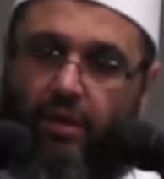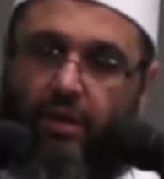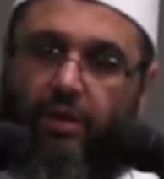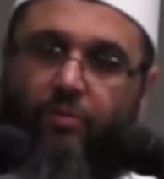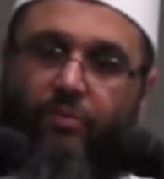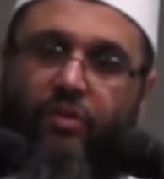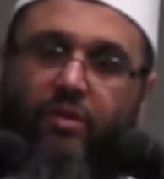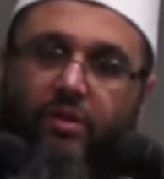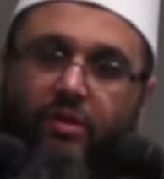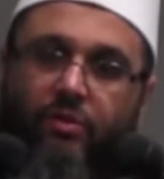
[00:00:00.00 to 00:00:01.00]
اللهم
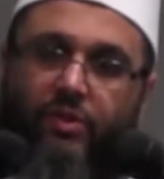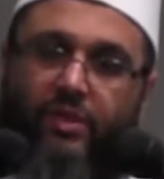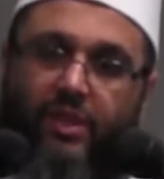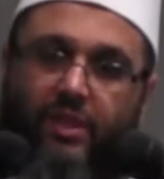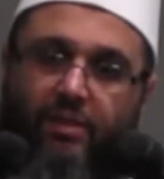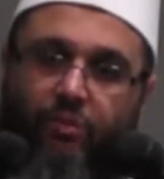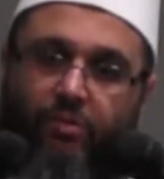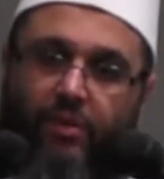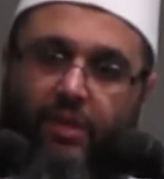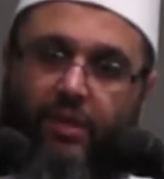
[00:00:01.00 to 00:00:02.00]
صل وسلم
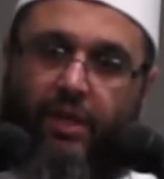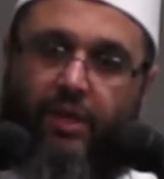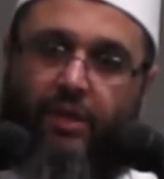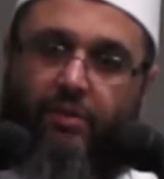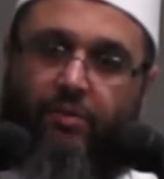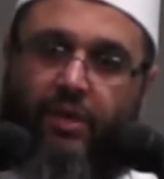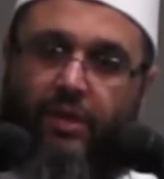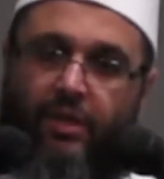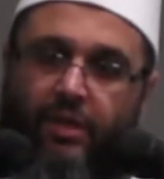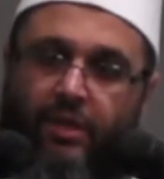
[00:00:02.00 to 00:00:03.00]
وبارك عليه
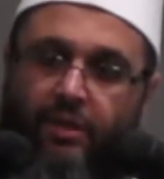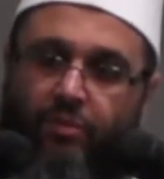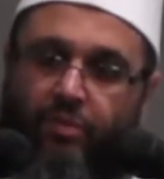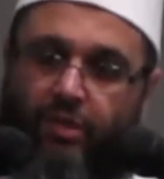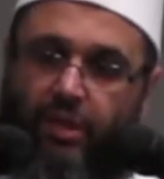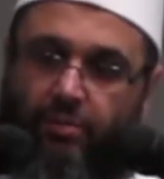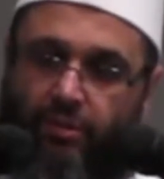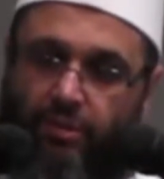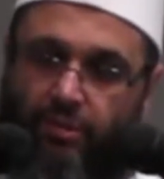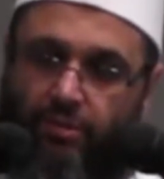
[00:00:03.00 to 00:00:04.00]
وعلى اله
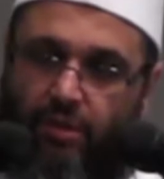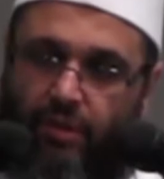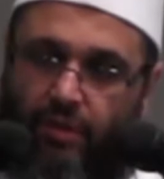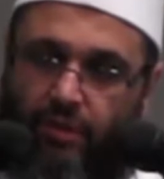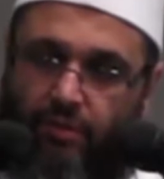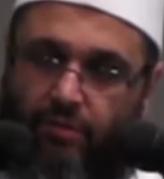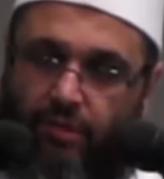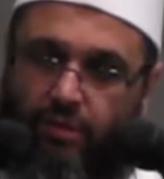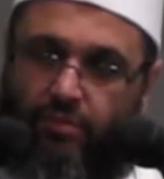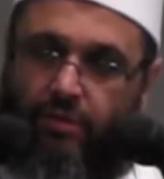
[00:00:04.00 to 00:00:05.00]
وصحابته الطاهرين
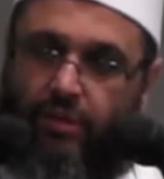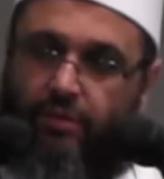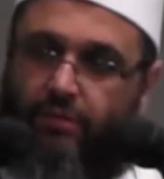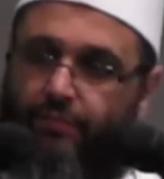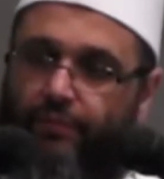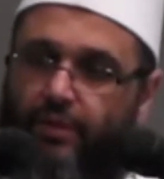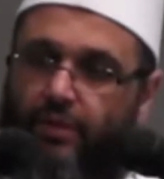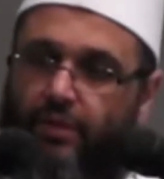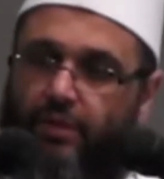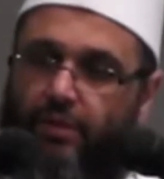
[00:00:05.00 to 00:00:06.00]
الطيبين
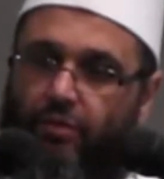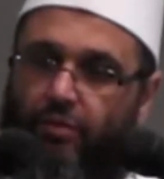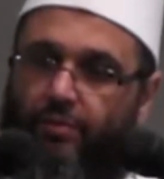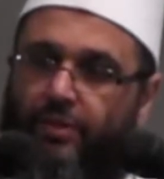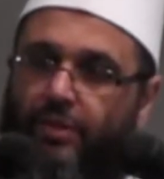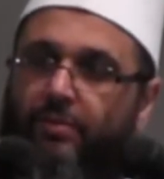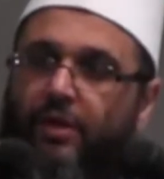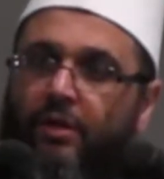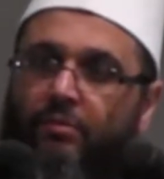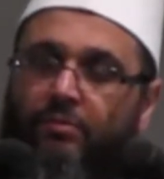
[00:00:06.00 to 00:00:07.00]
ومن
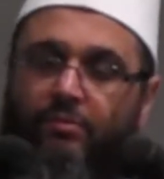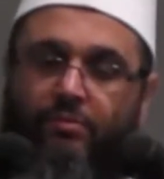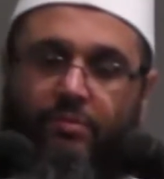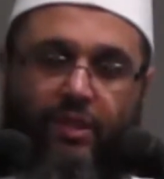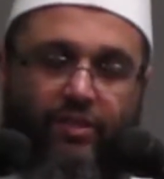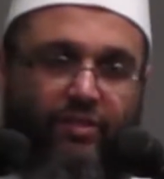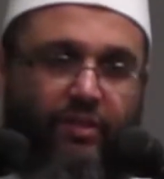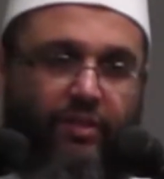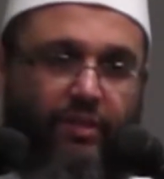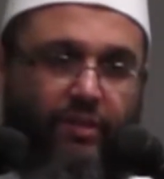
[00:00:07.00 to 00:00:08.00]
تبعهم
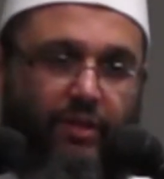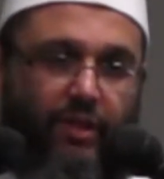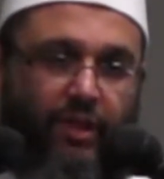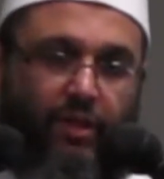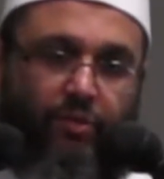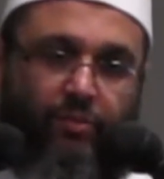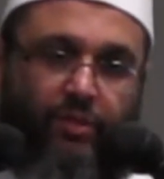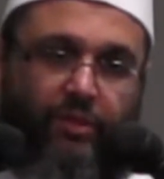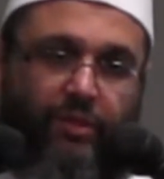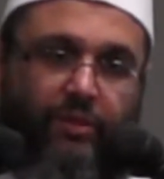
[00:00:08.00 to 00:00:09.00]
باحسان الى يوم
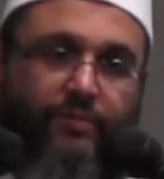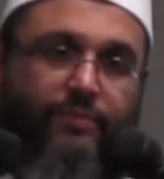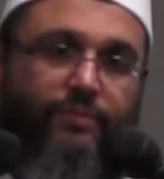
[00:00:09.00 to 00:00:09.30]
الدين